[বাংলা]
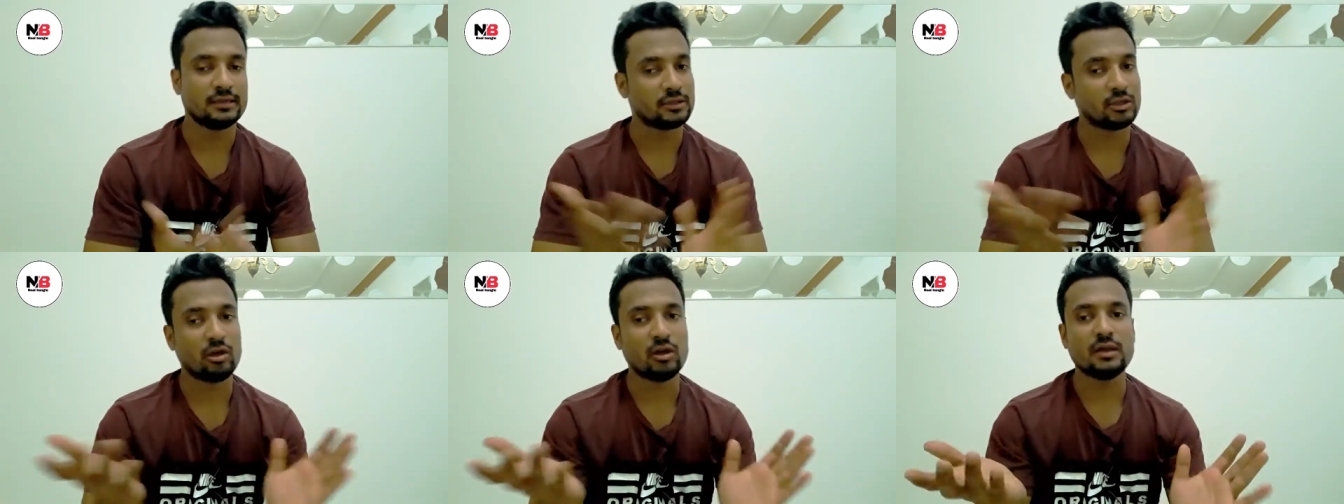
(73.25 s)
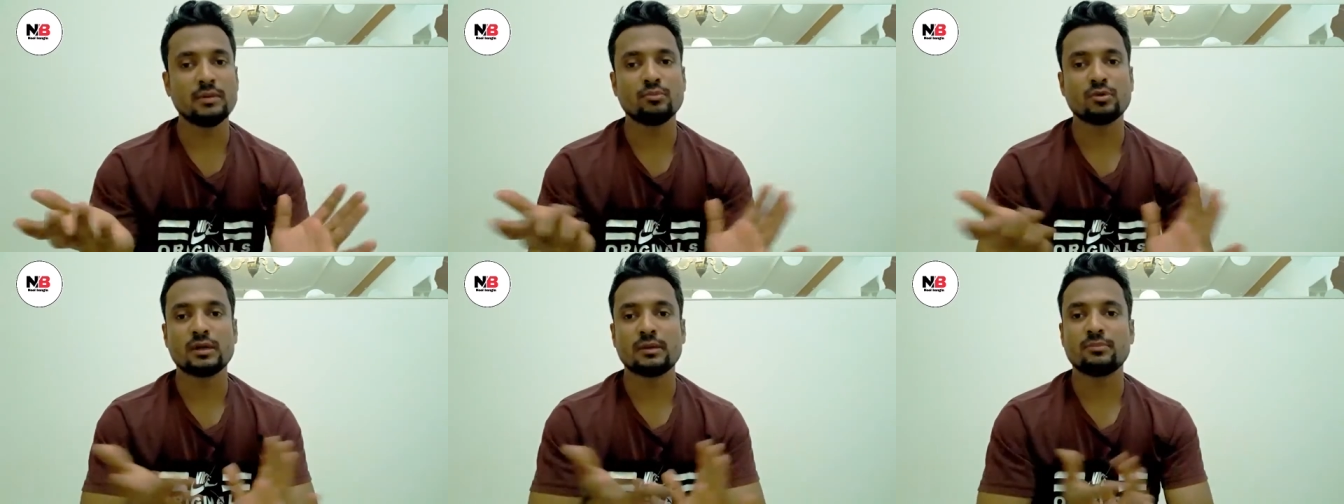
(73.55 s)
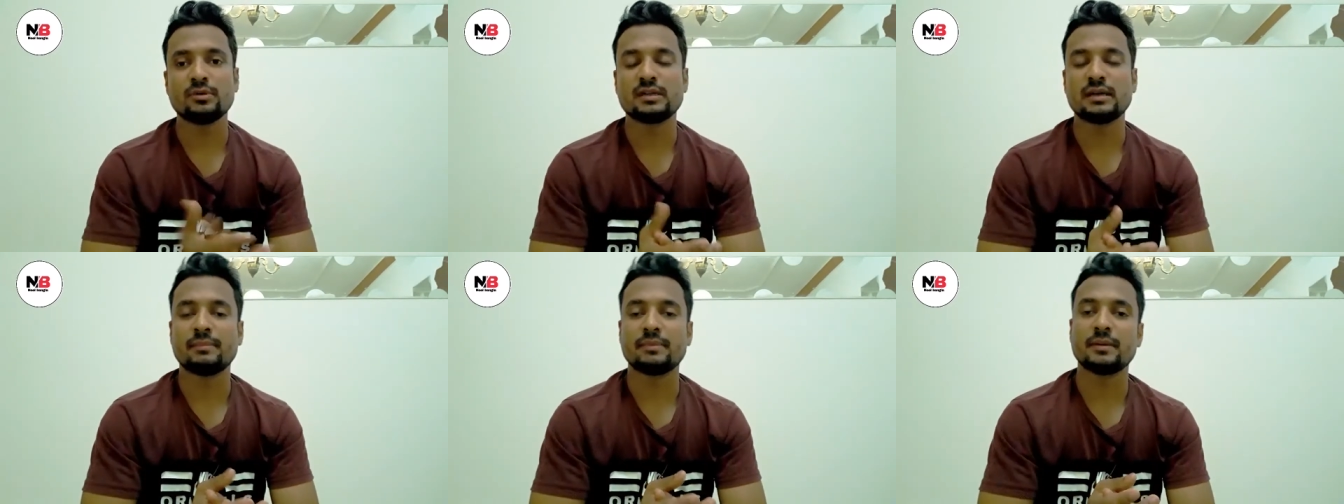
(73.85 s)
তাহলে
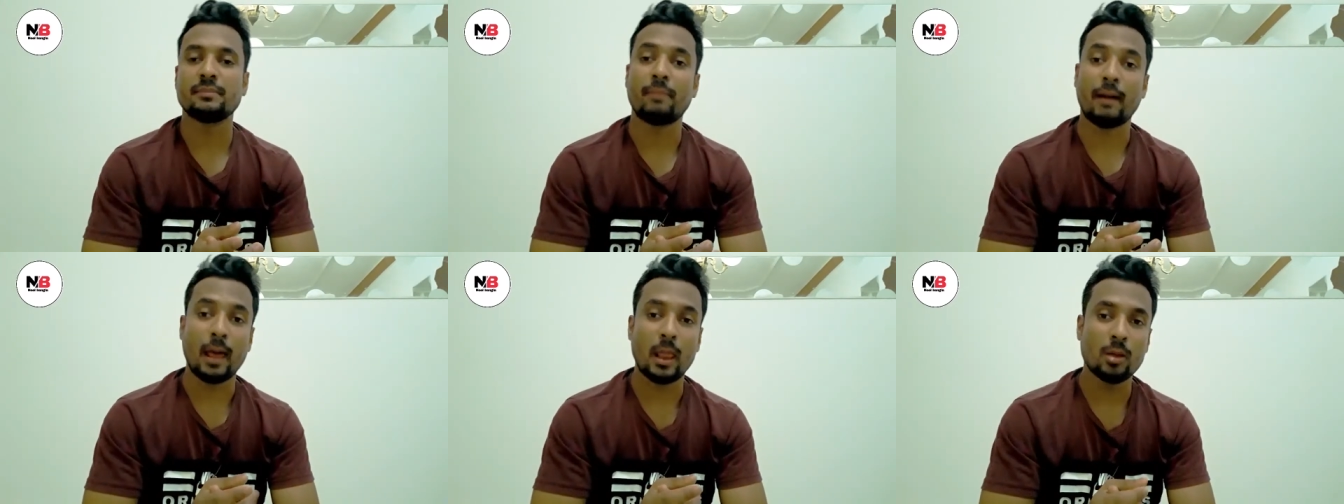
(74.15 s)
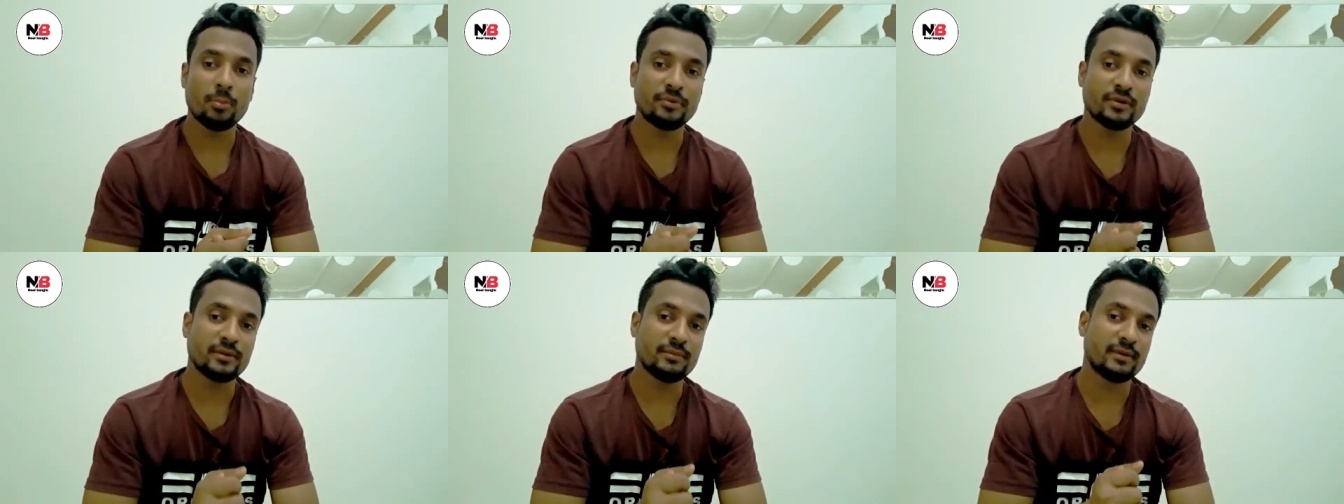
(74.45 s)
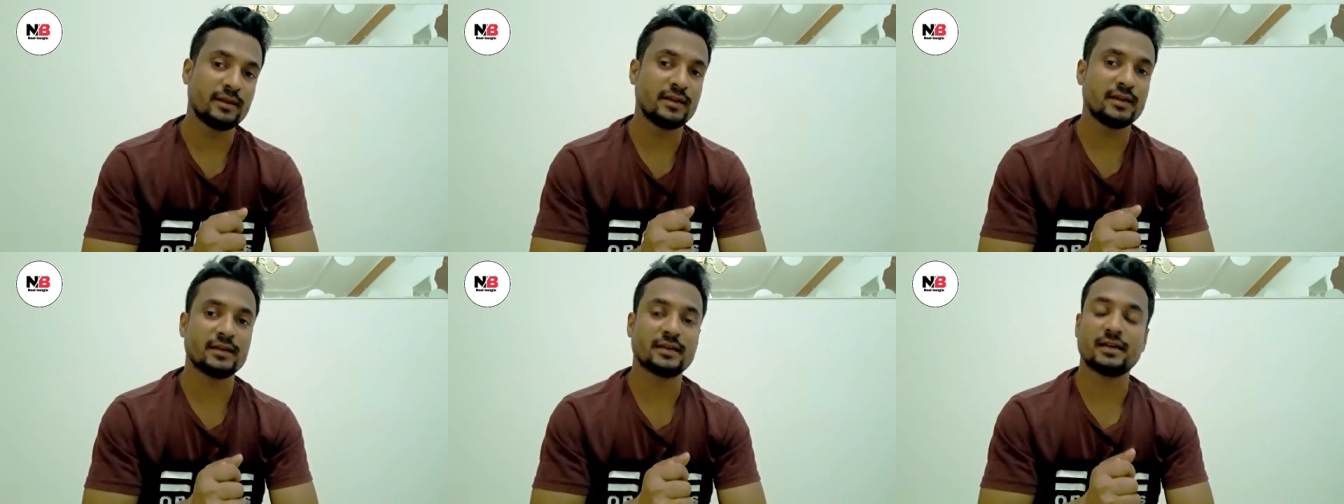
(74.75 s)
মোটামুটি আপনি ভালো
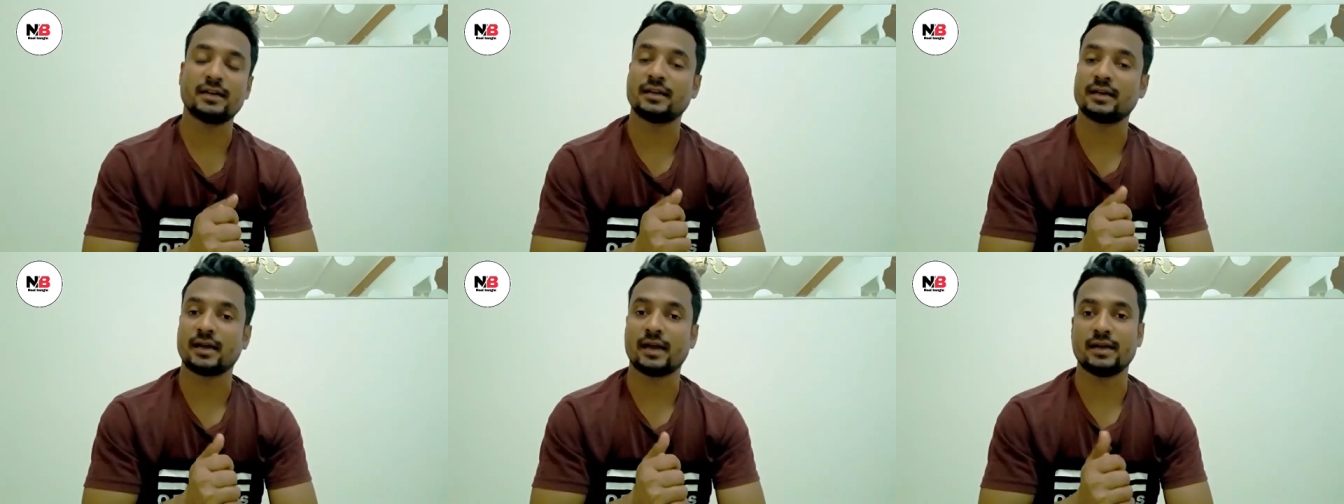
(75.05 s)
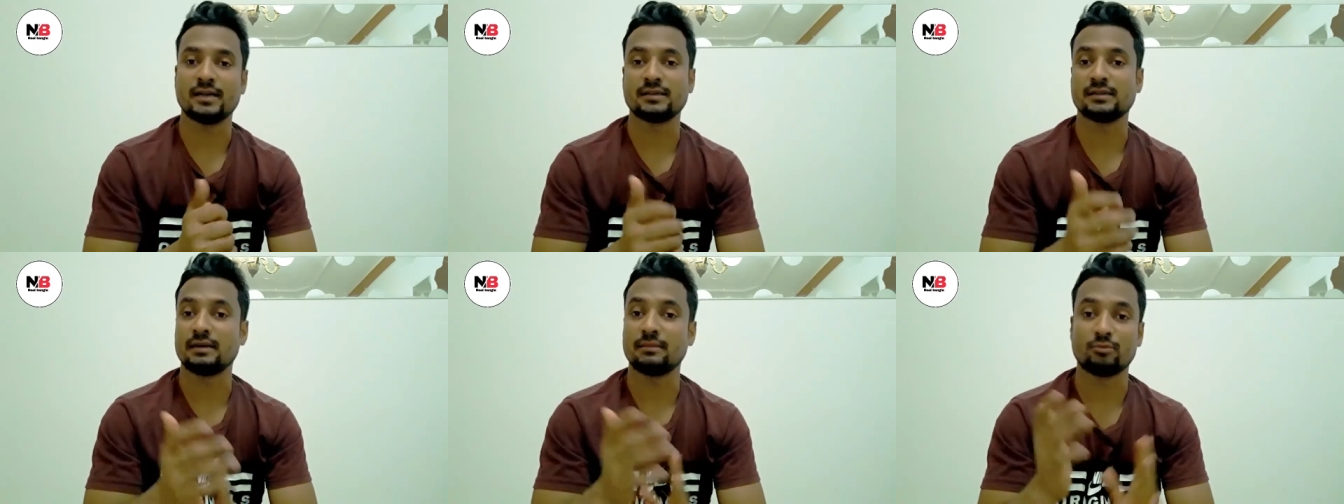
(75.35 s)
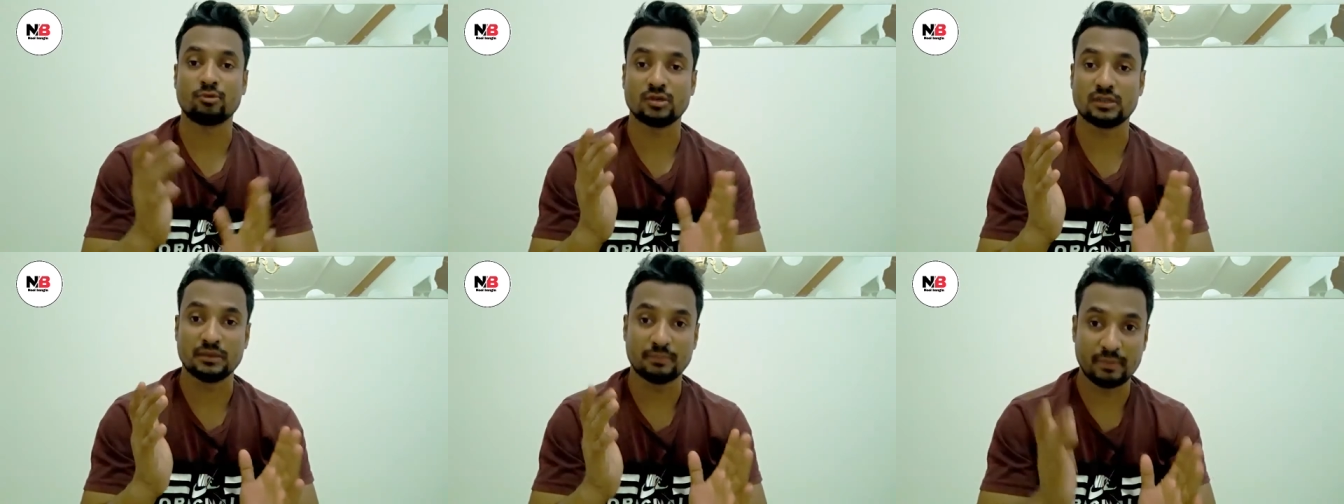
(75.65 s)
পরিমাণের একটা টাকা ইনকাম
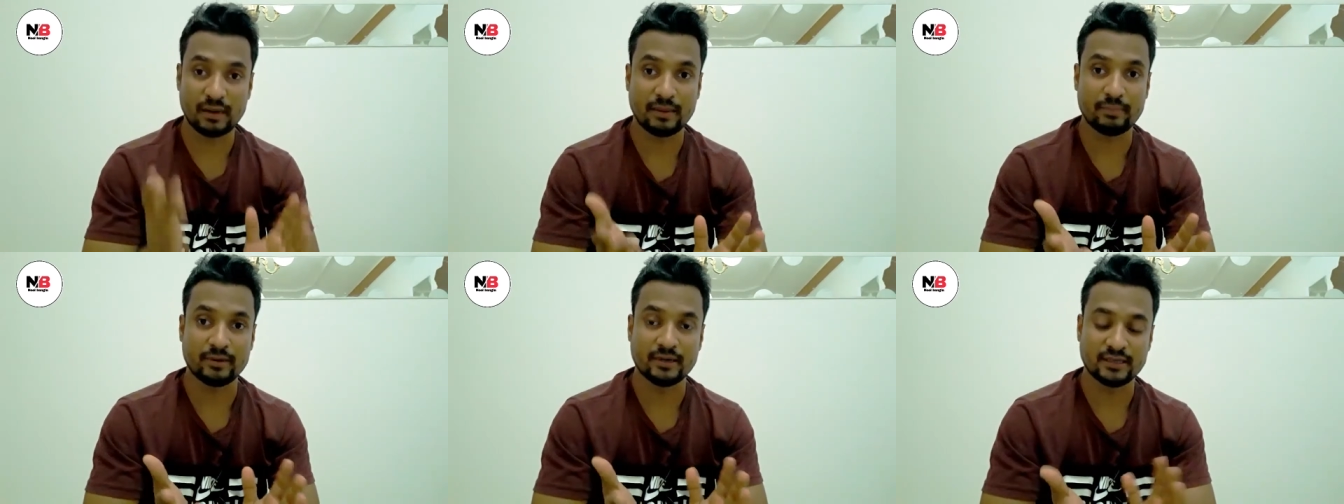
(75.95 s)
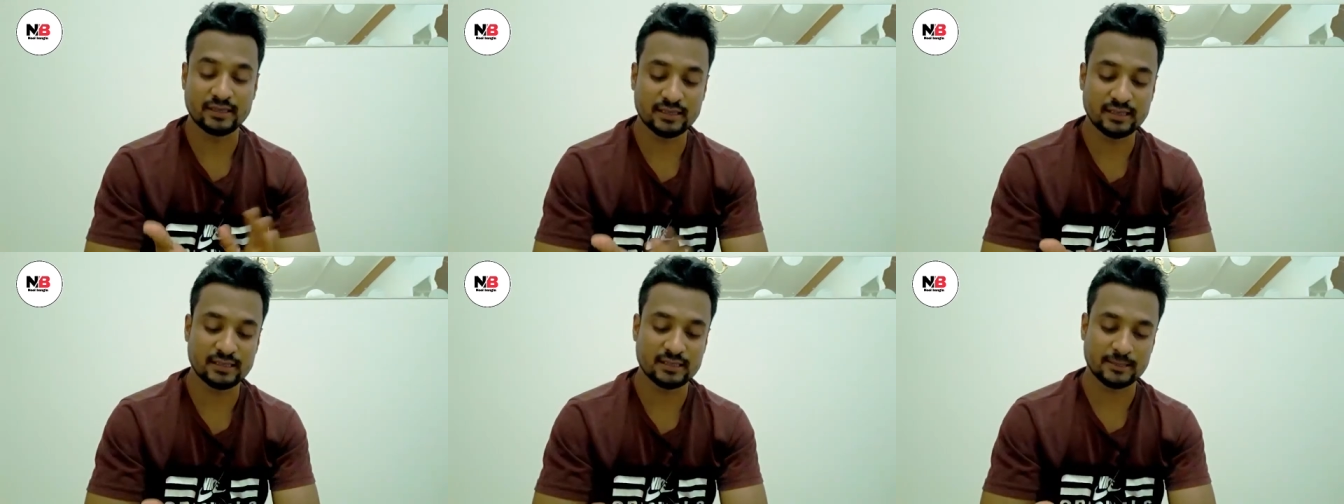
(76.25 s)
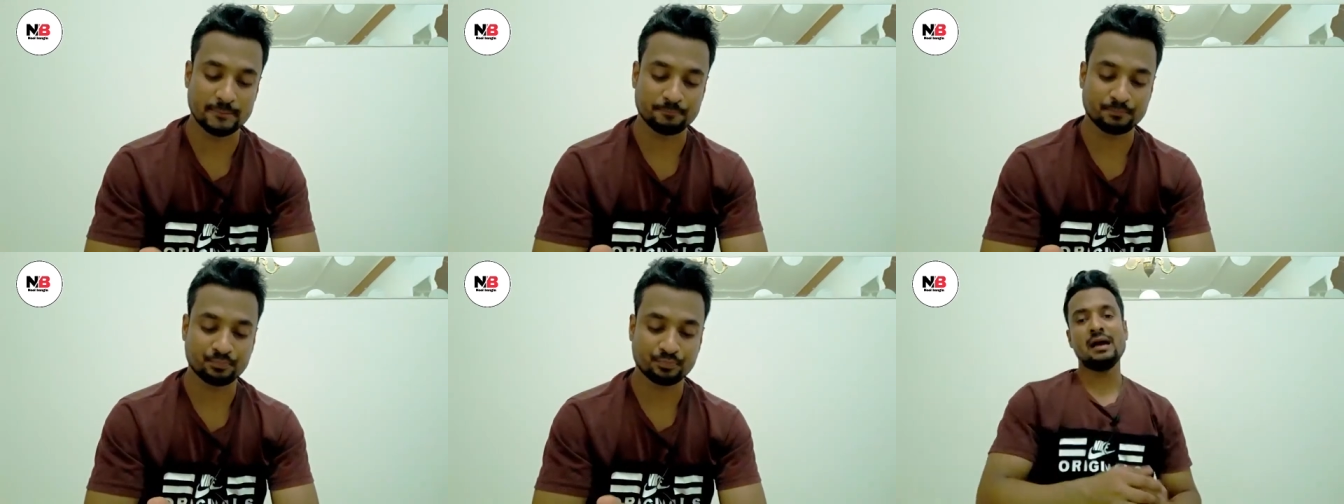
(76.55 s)
করতে পারবেন ঠিক আছে